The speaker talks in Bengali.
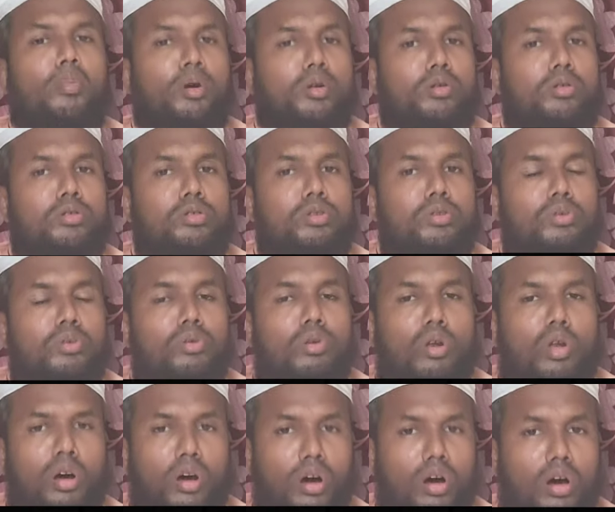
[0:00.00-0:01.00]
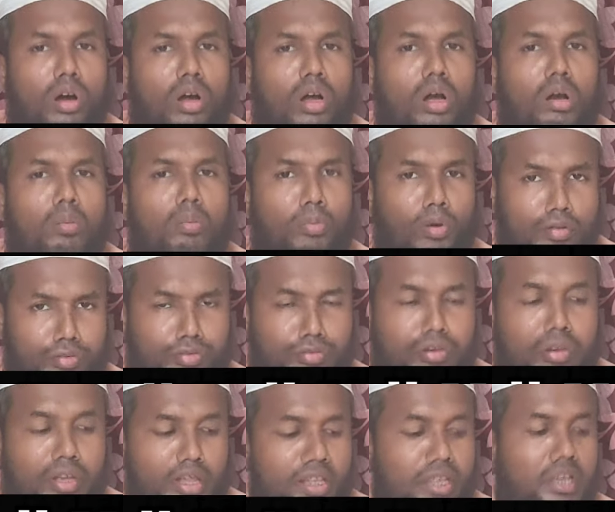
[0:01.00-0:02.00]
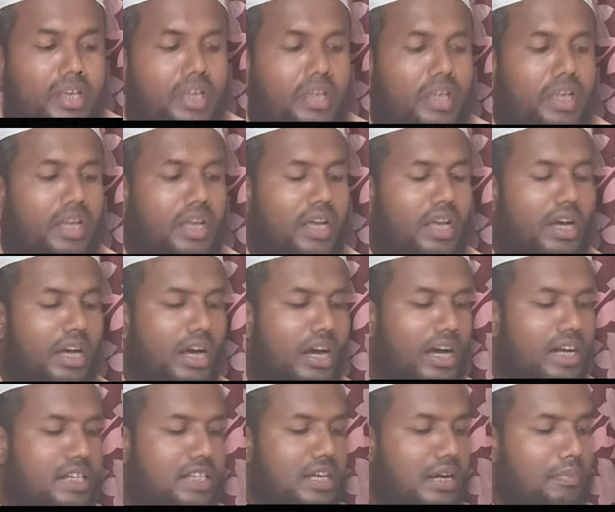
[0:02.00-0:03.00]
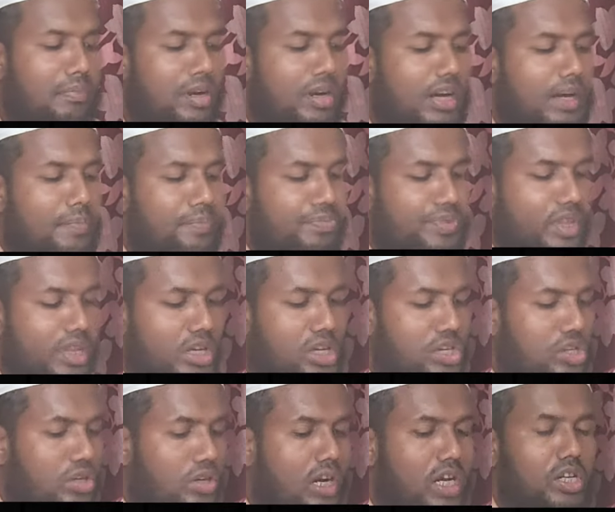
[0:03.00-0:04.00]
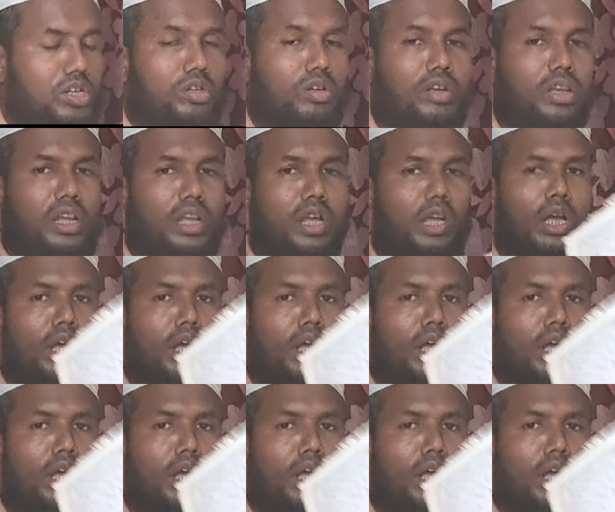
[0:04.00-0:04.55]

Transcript: মনসুরুল হক মফিদি আজ আমরা সরাসরি